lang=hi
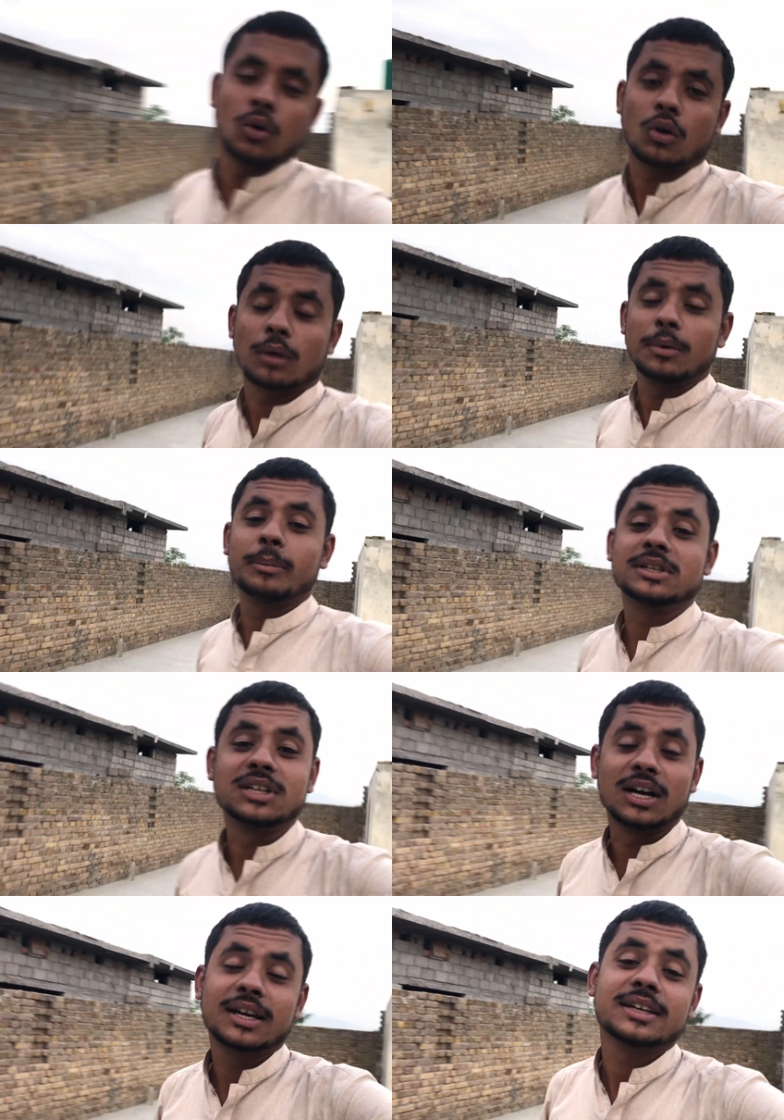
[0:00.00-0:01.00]
और अभी फिर
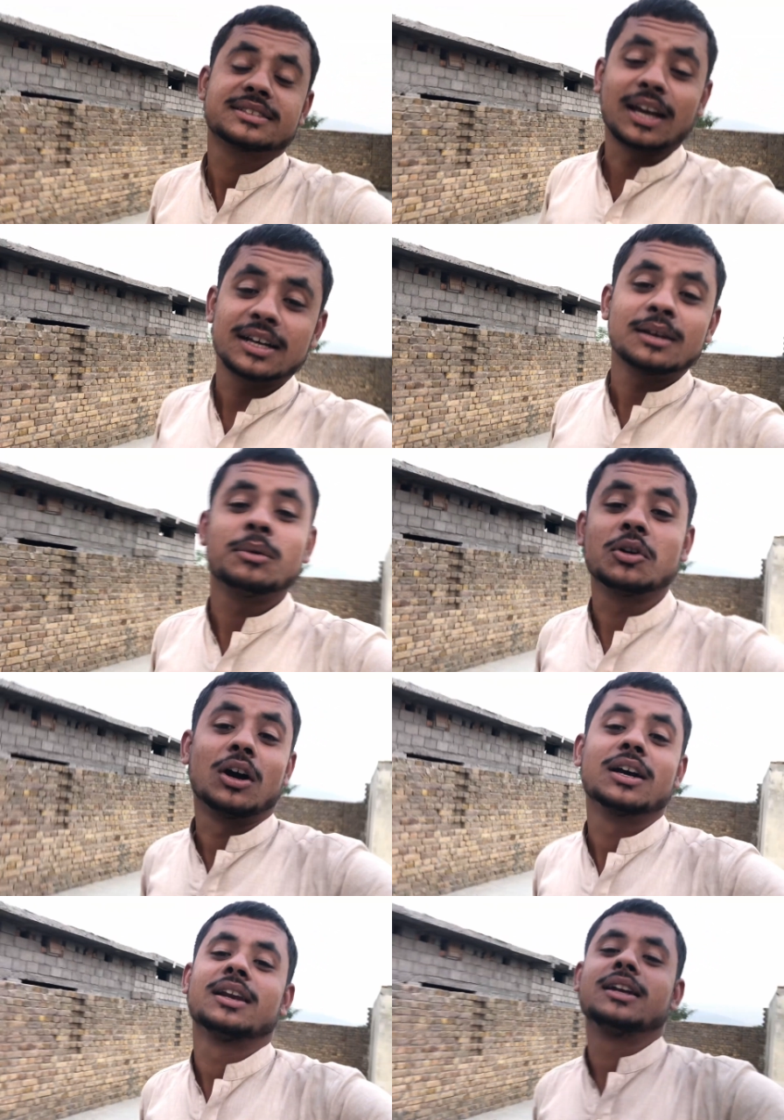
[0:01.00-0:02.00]
जाके साइकिल भी
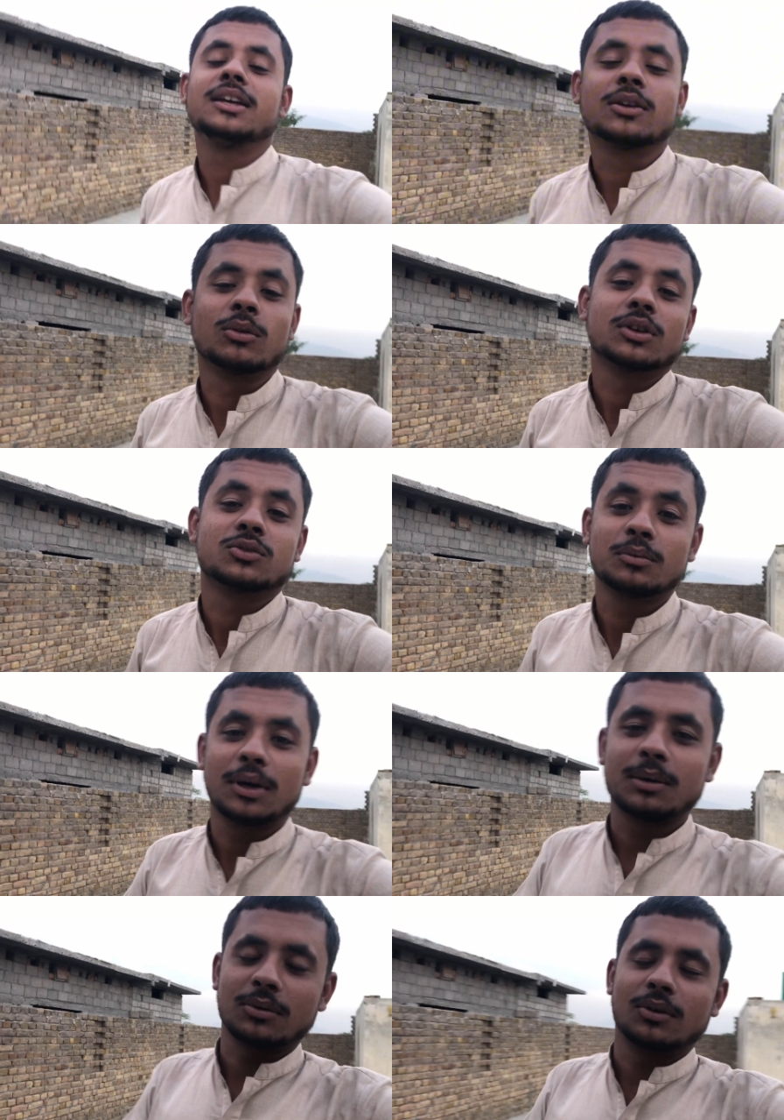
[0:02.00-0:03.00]
उठा के लानी है क्योंकि
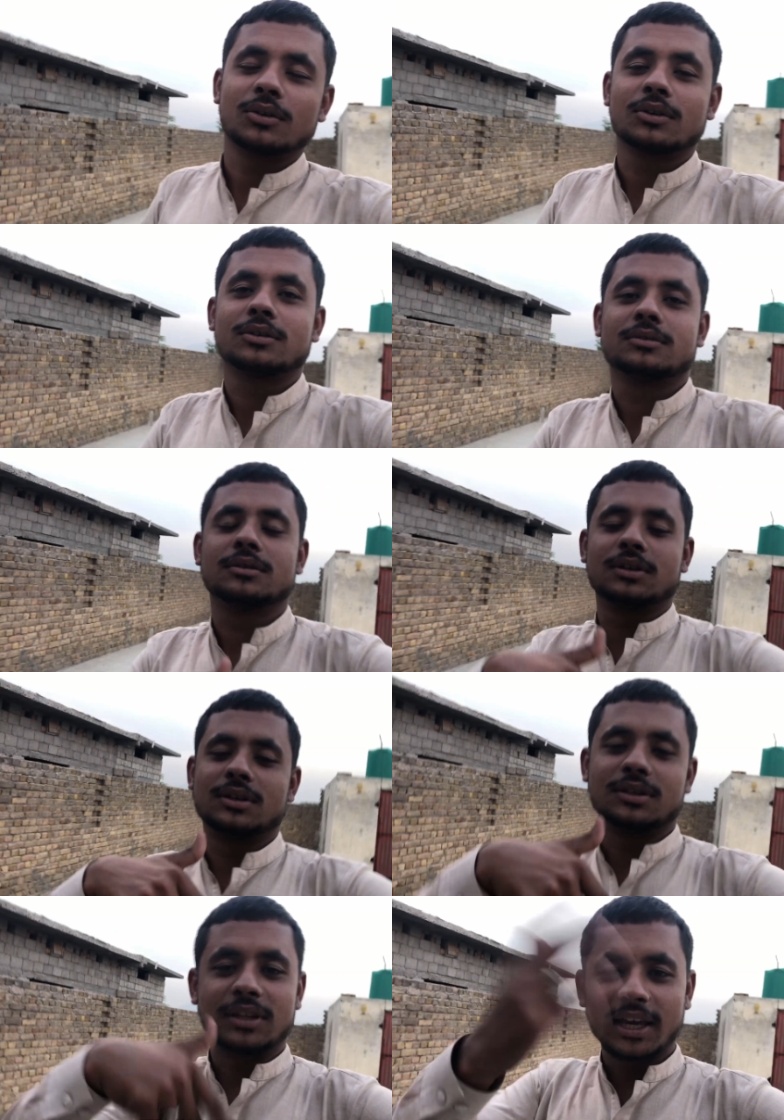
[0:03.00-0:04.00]
सुबह आप
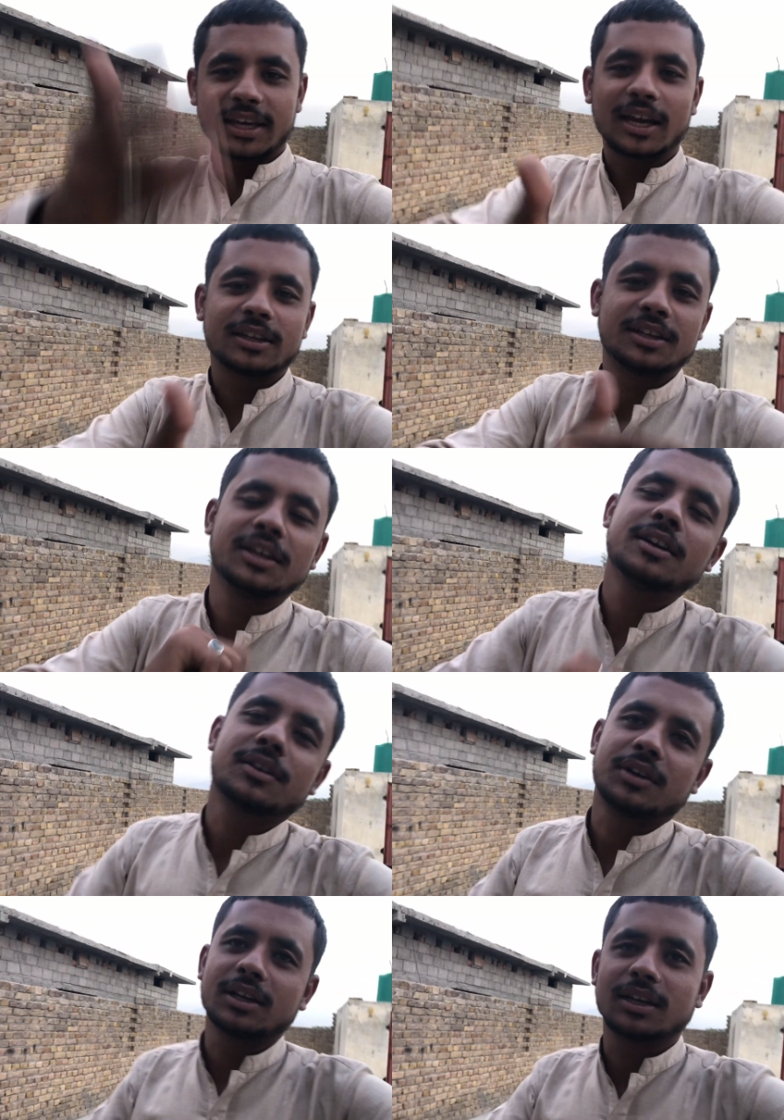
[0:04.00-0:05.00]
लोग दे के आए थे ठीक
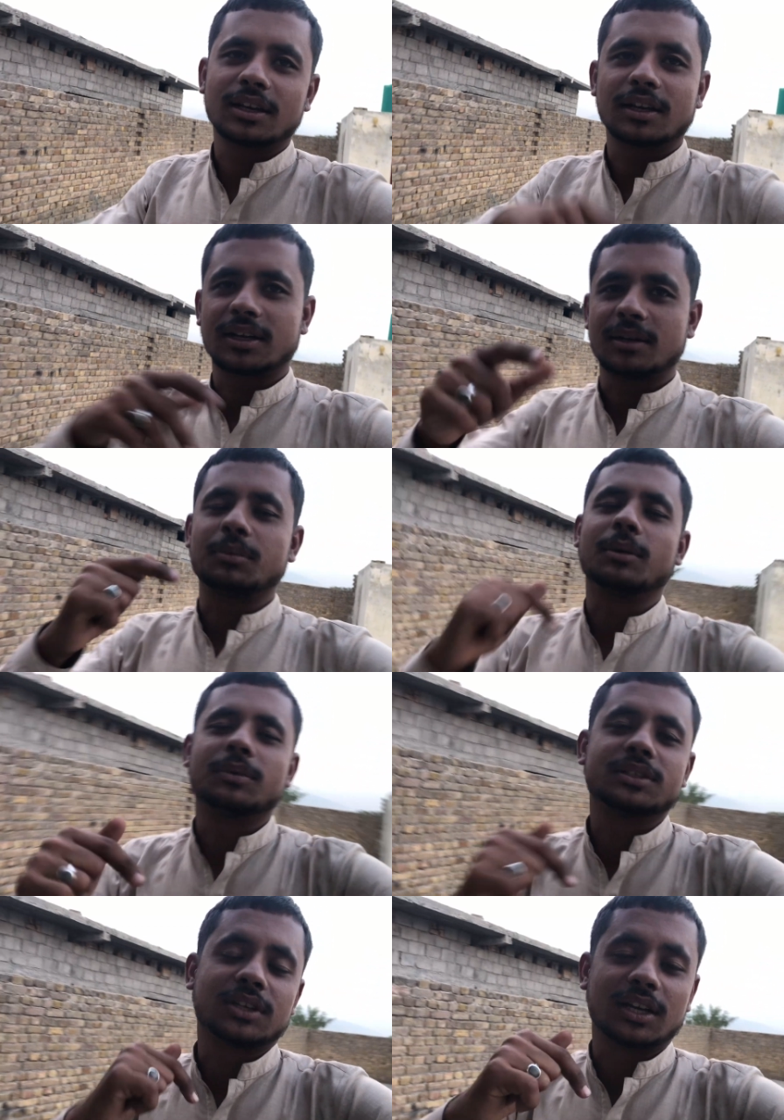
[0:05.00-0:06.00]
करवाने के लिए लेकिन अभी
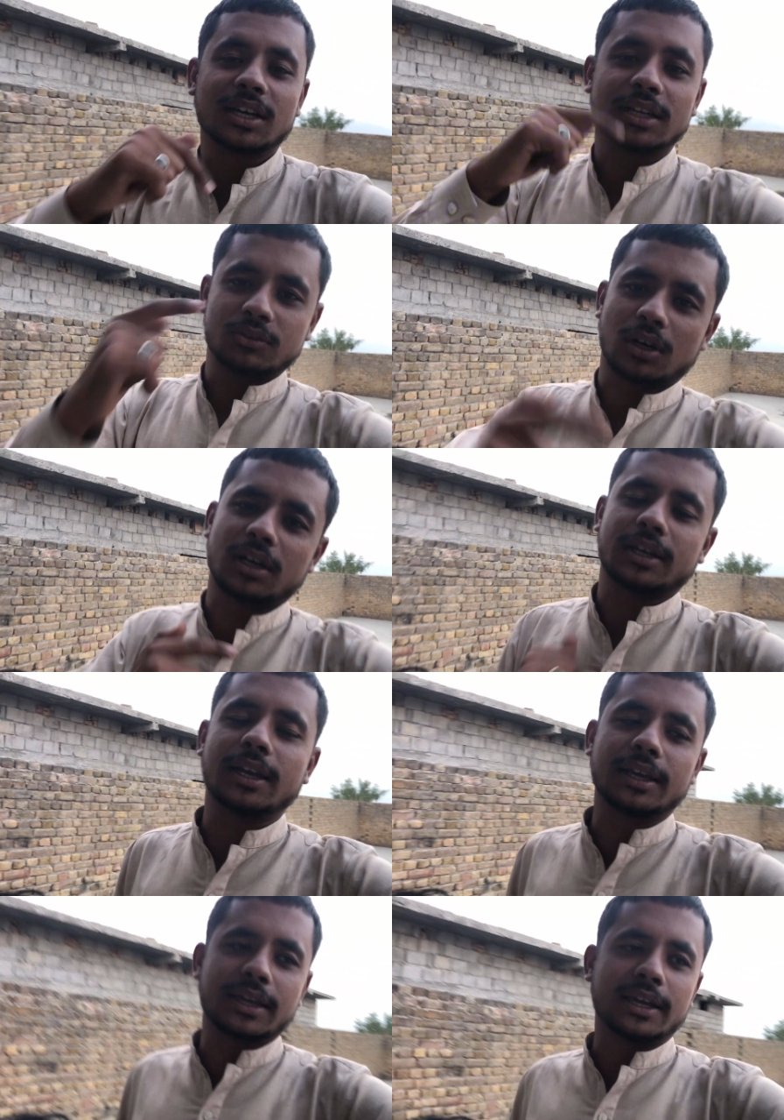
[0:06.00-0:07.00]
हमने जाना है उठा के
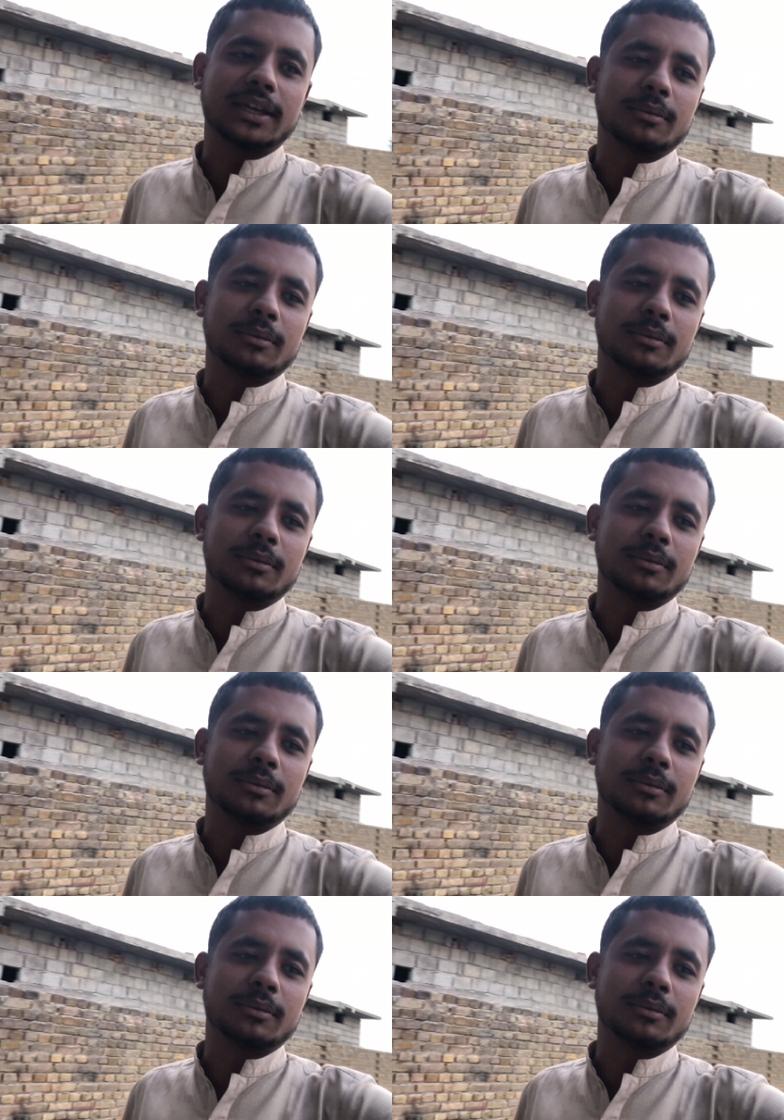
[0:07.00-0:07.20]
लेके आएंगे